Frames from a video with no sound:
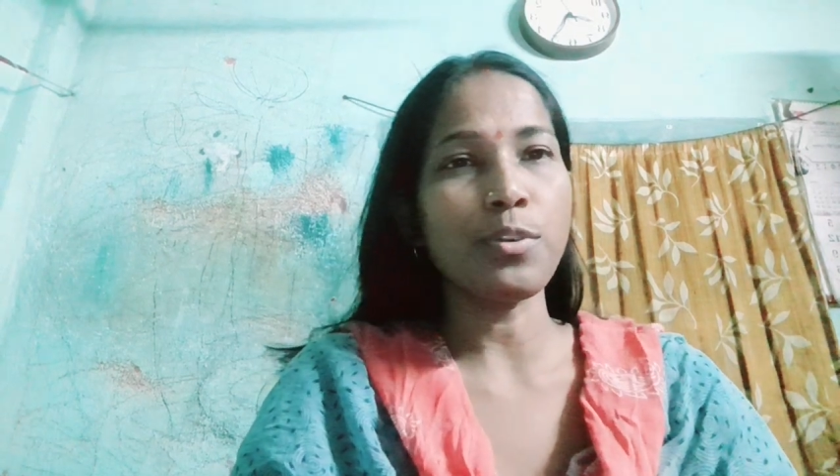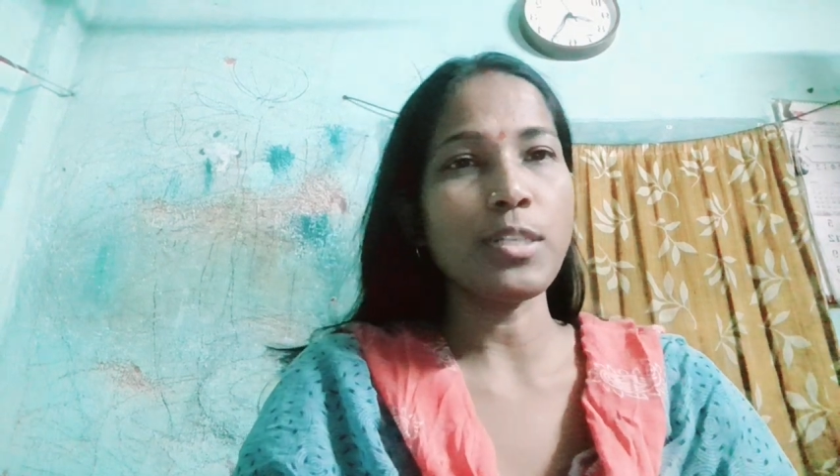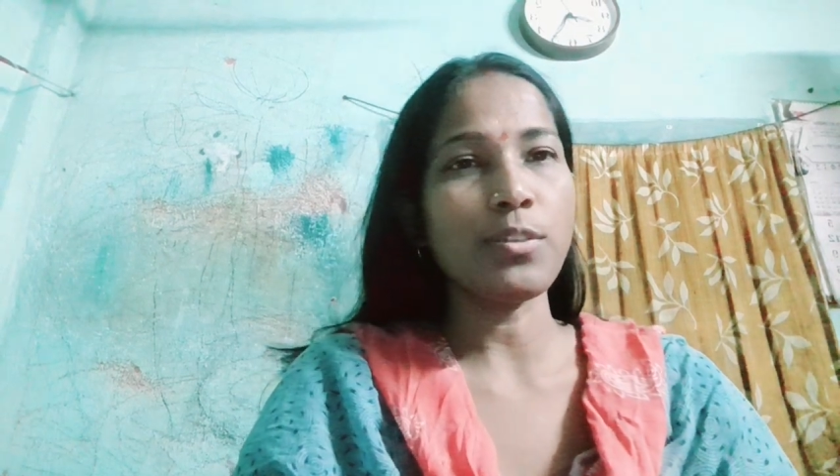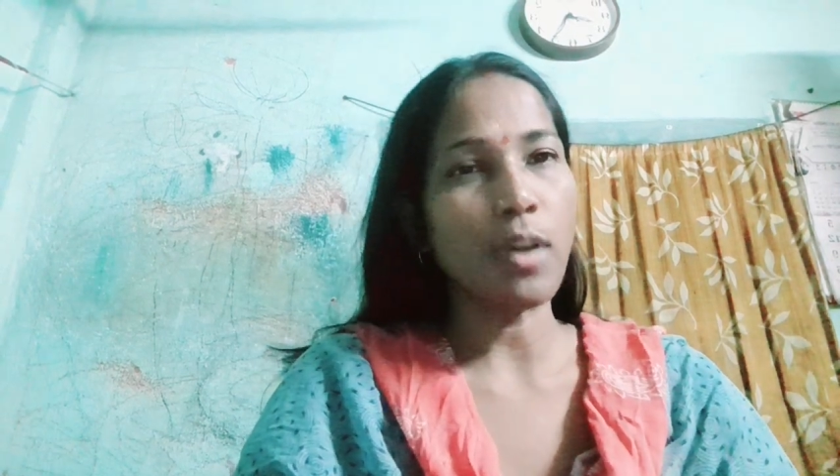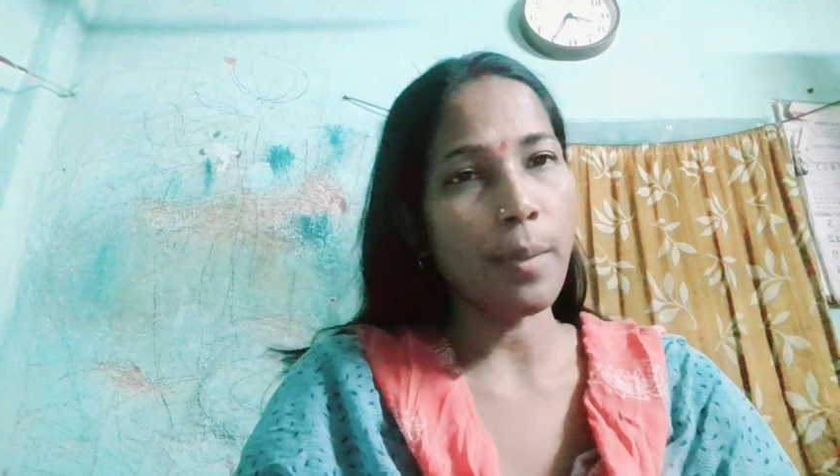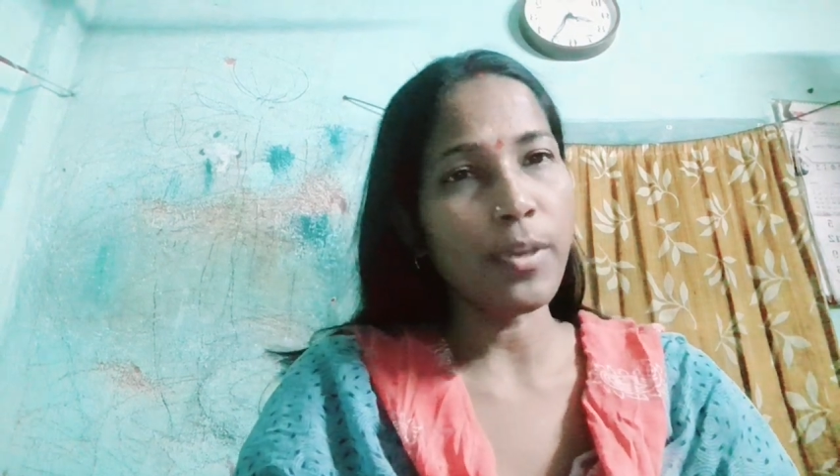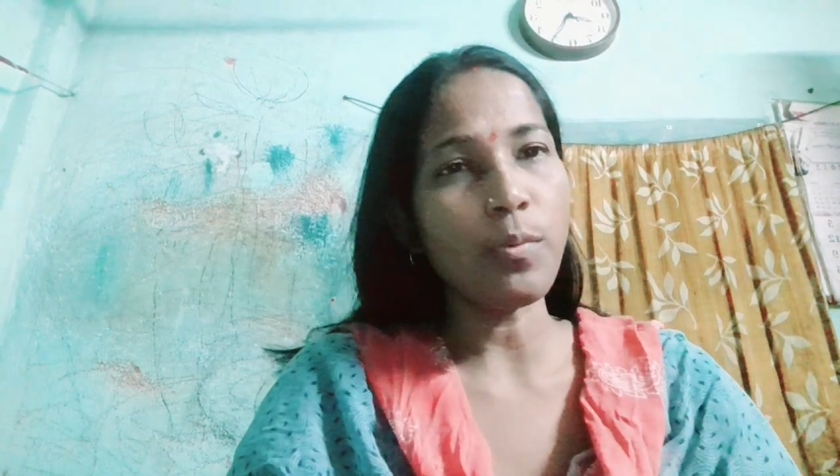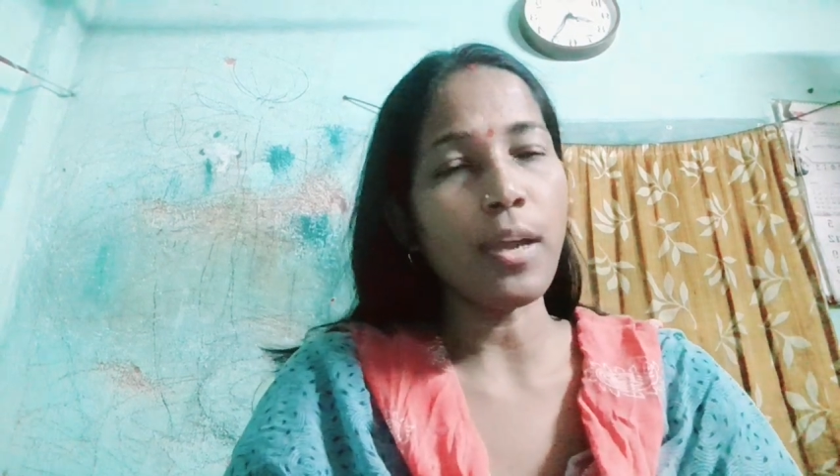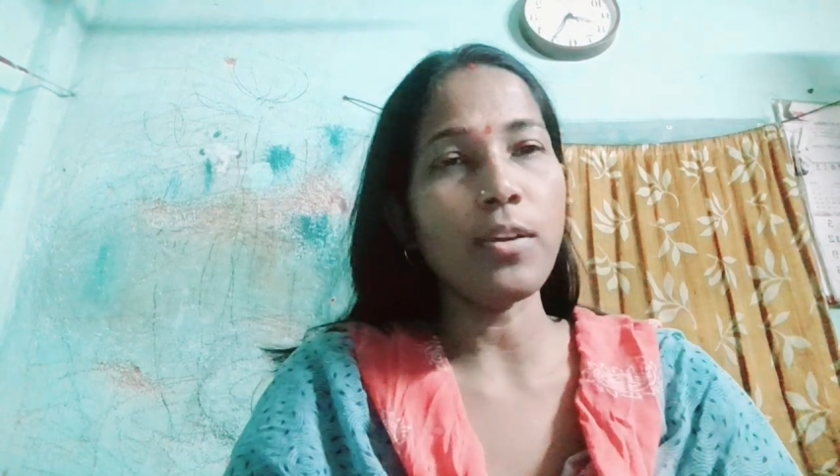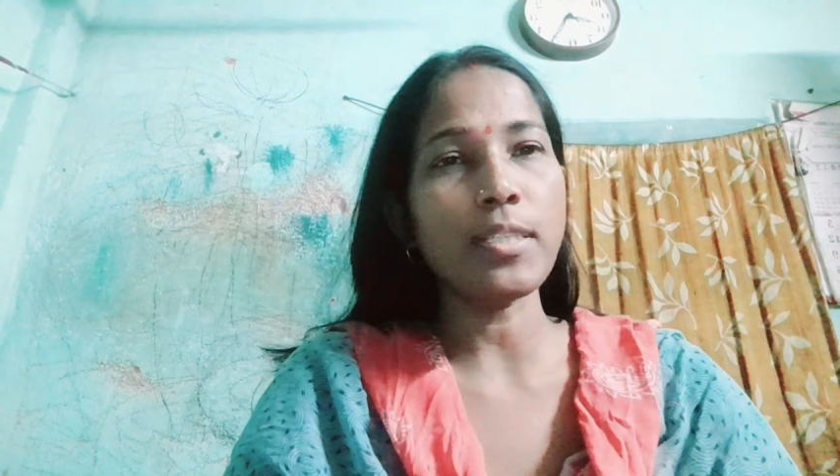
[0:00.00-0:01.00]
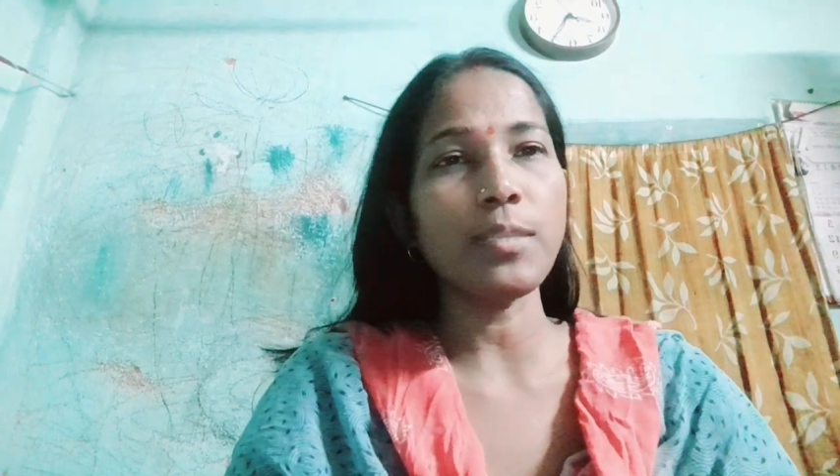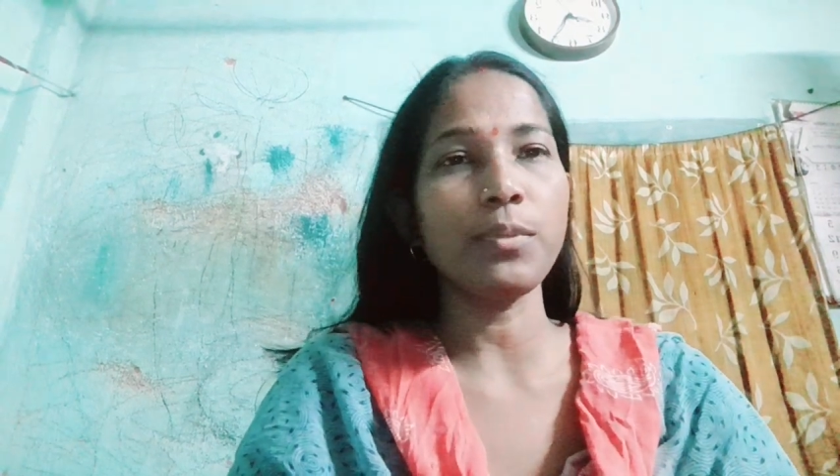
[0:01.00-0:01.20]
আছো আমিও ভালো আছি